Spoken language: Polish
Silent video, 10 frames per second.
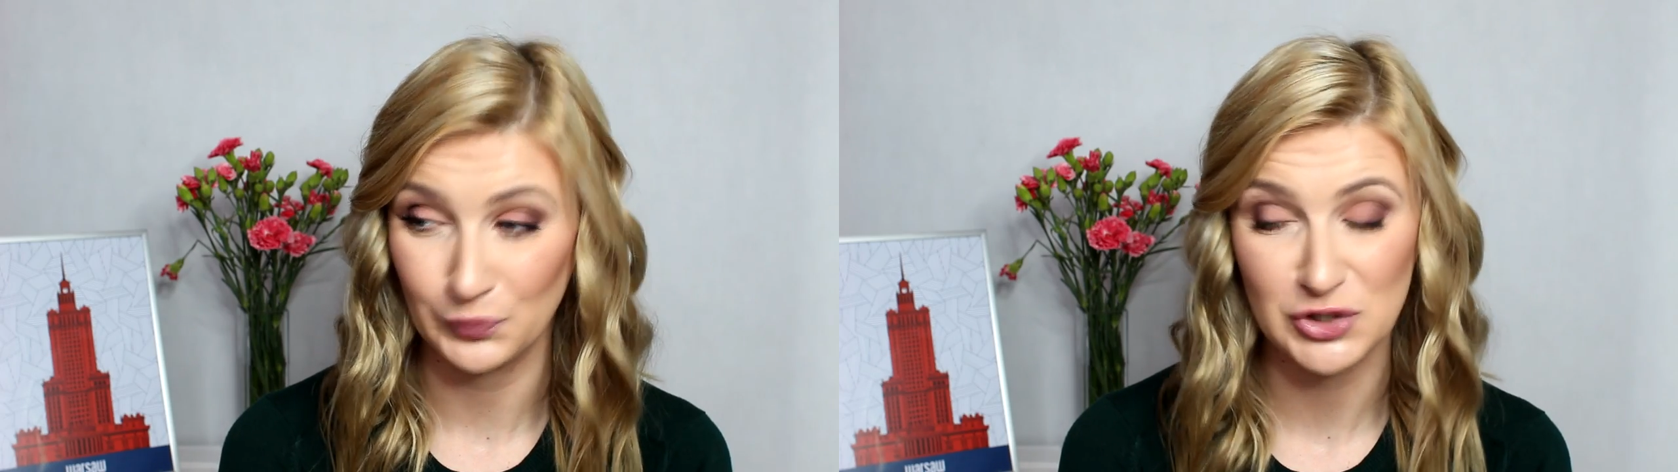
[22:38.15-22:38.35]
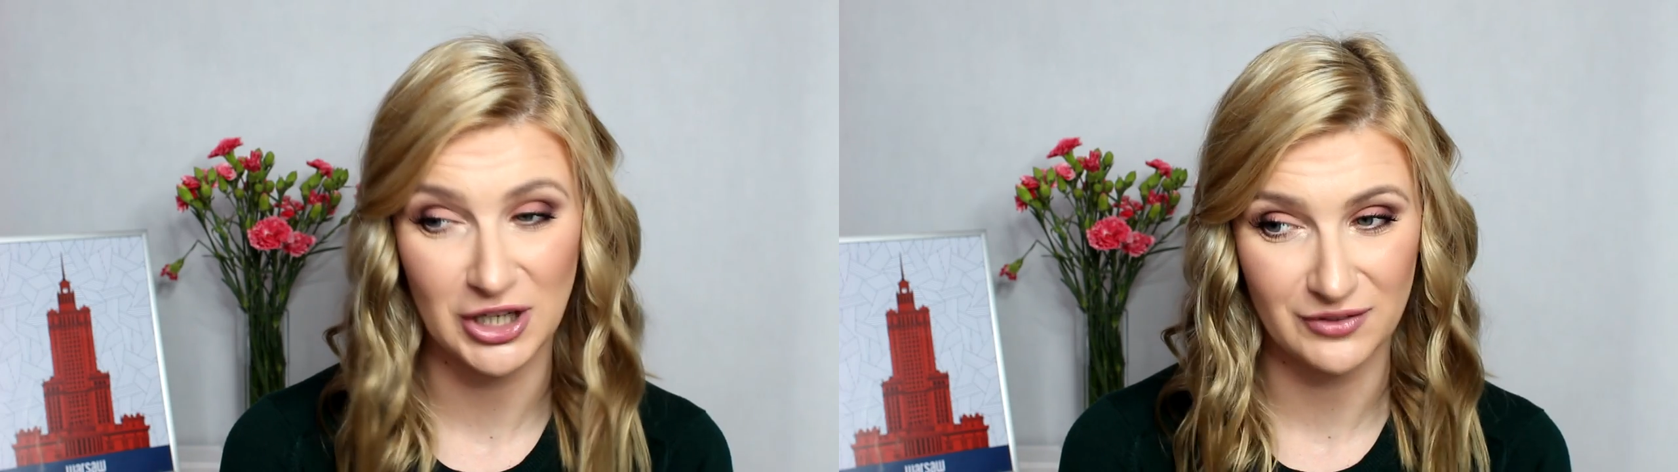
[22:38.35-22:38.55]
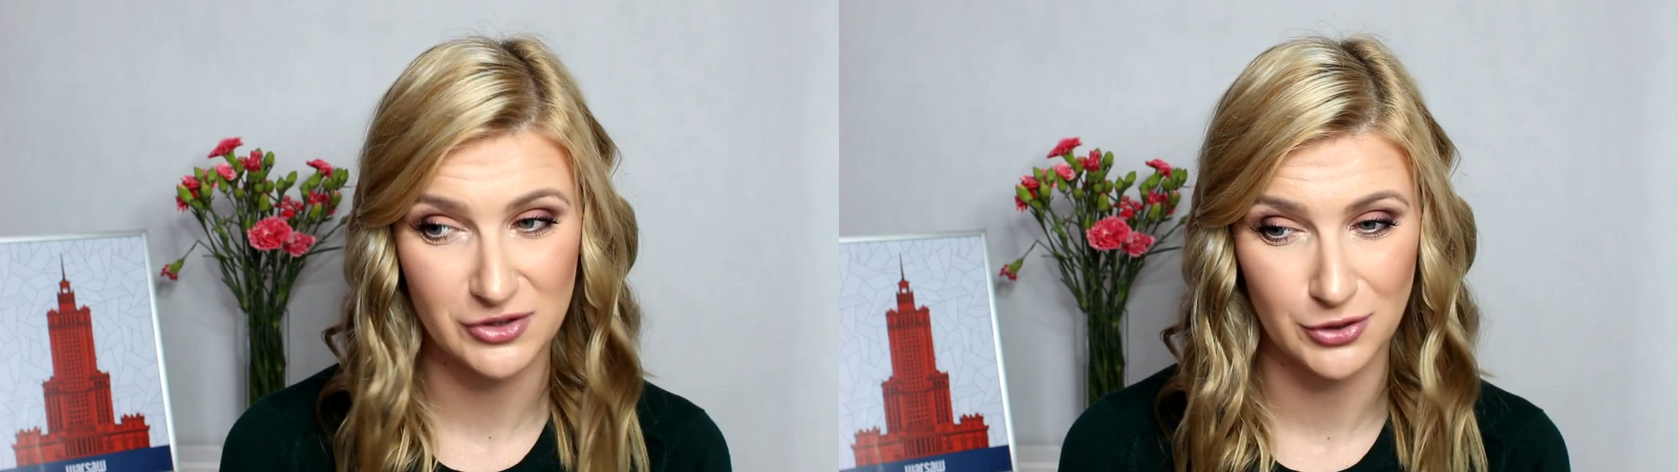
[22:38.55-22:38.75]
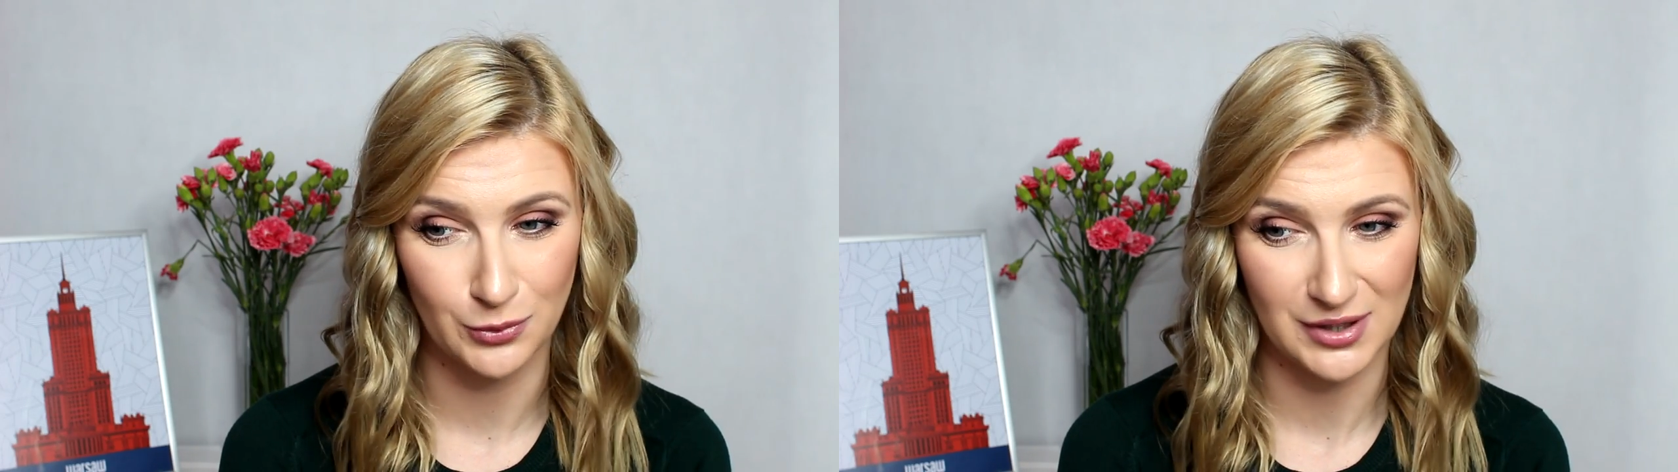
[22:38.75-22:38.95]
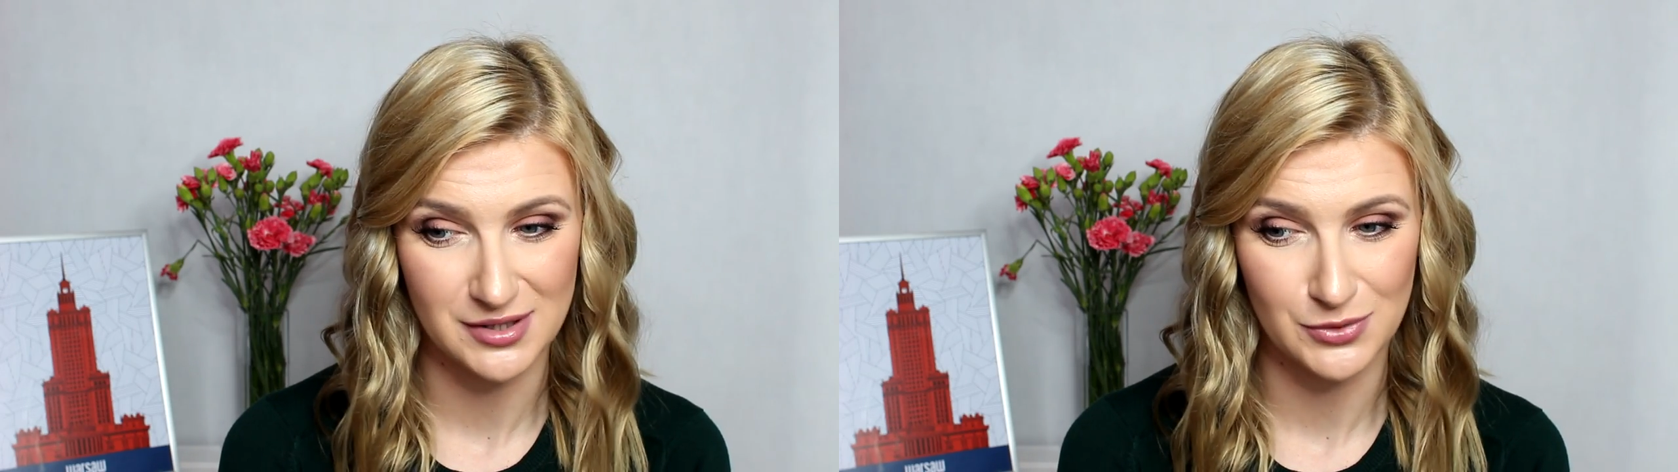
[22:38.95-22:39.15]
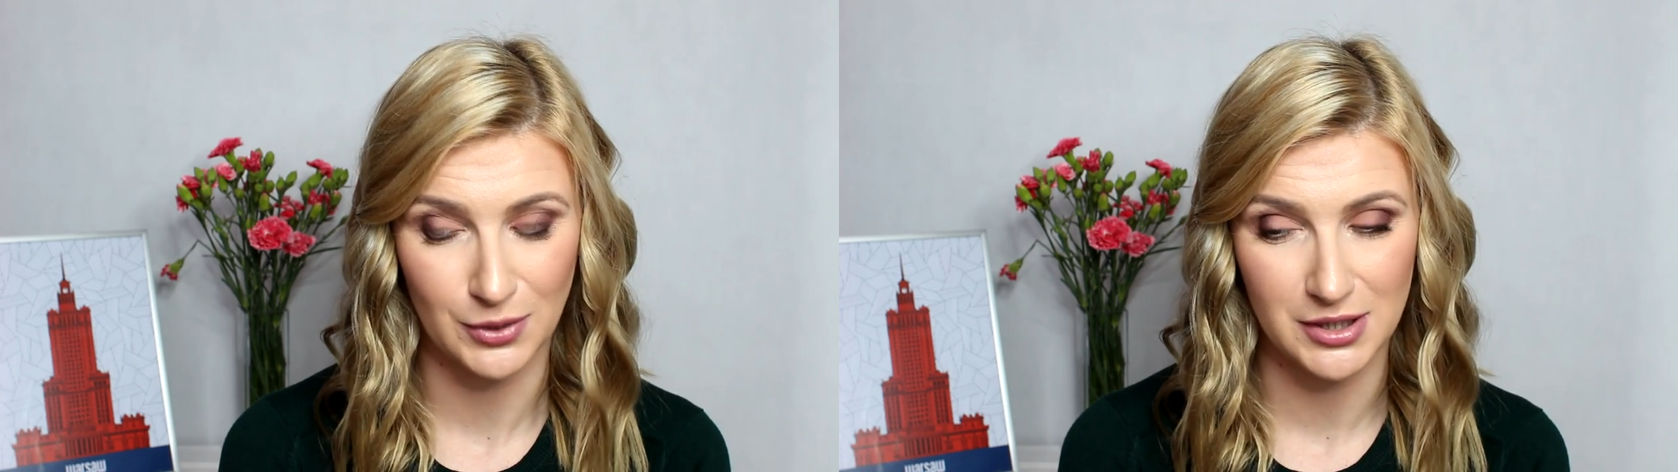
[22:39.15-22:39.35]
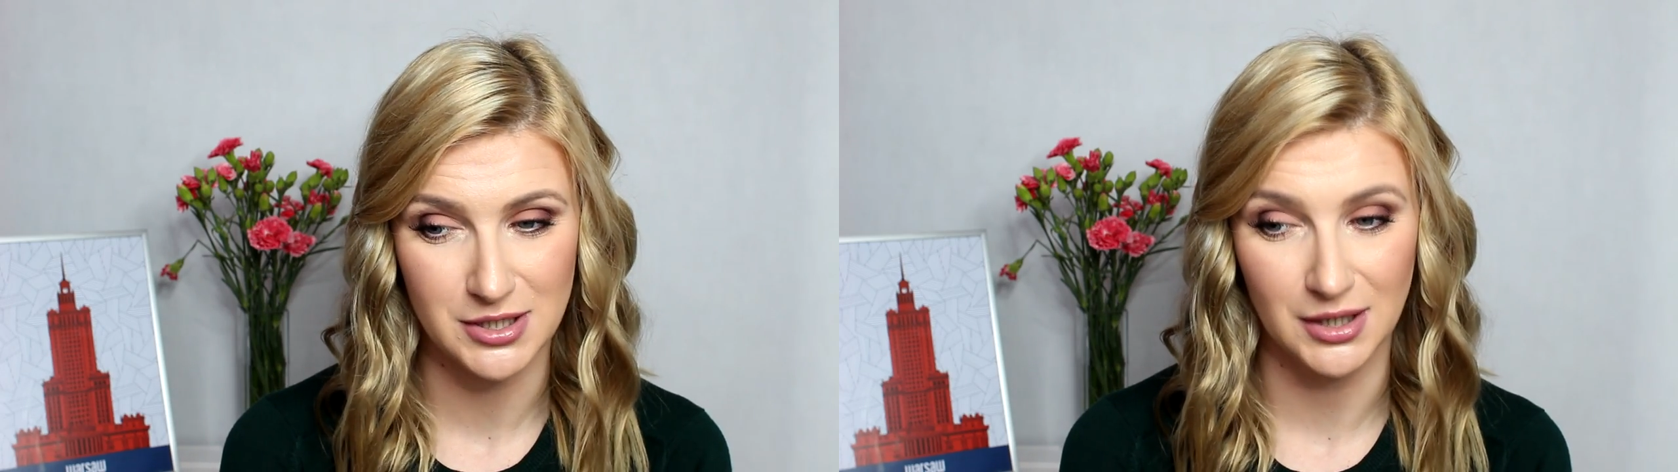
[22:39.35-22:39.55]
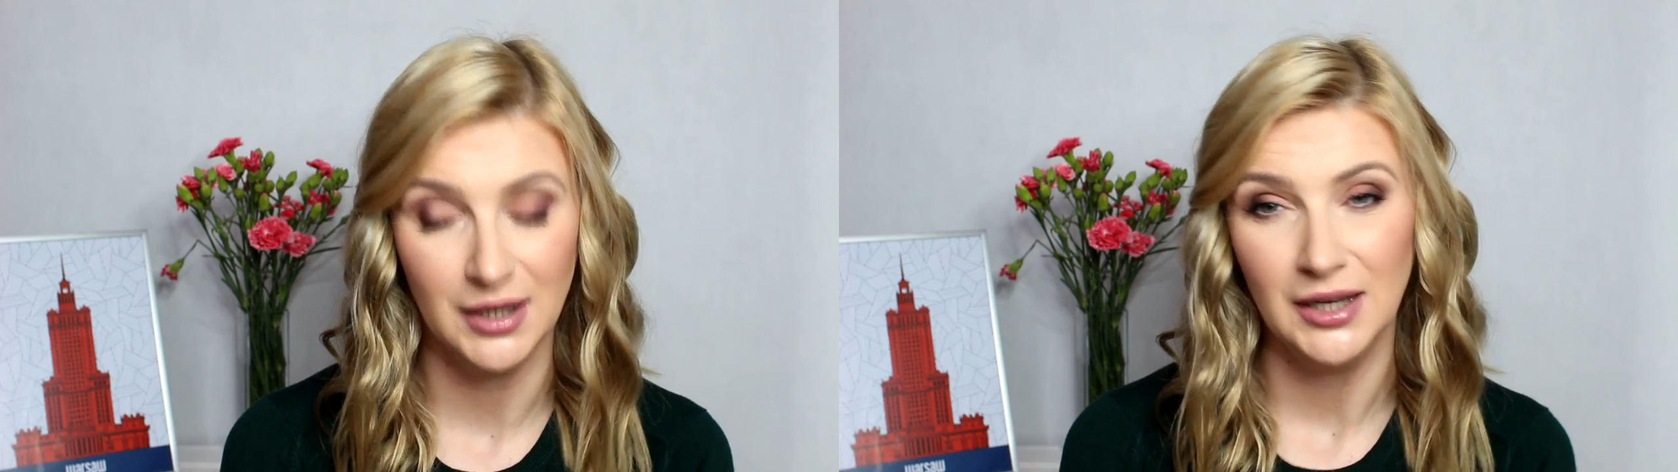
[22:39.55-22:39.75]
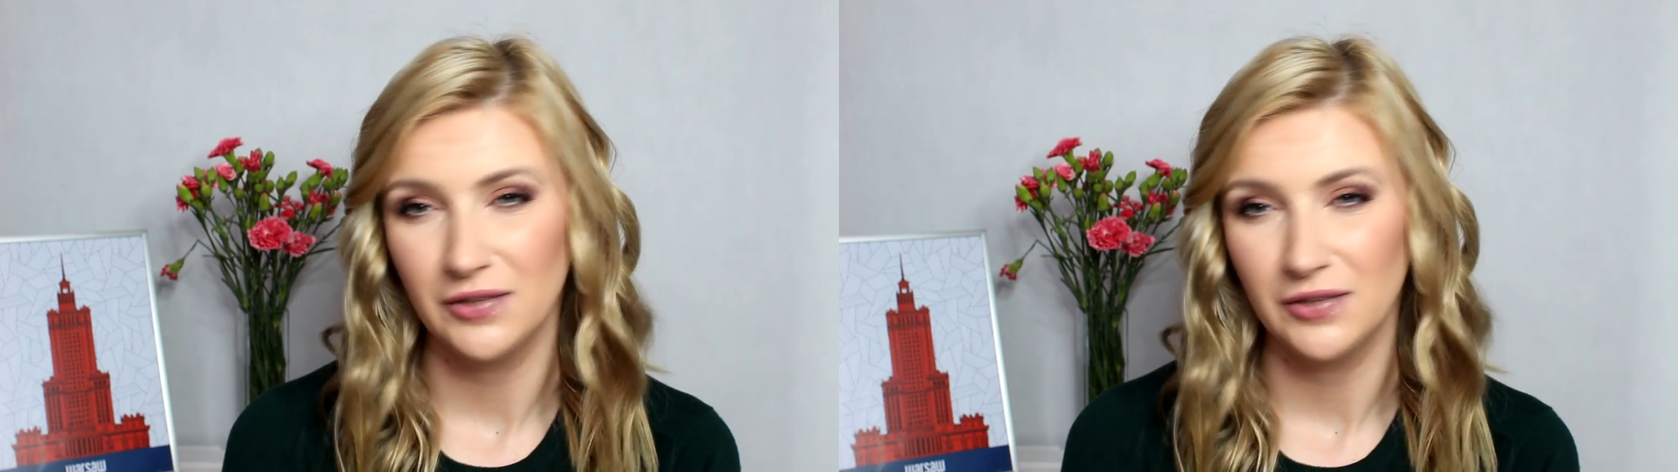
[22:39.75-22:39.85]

ciekawe sytuacje, słuchajcie.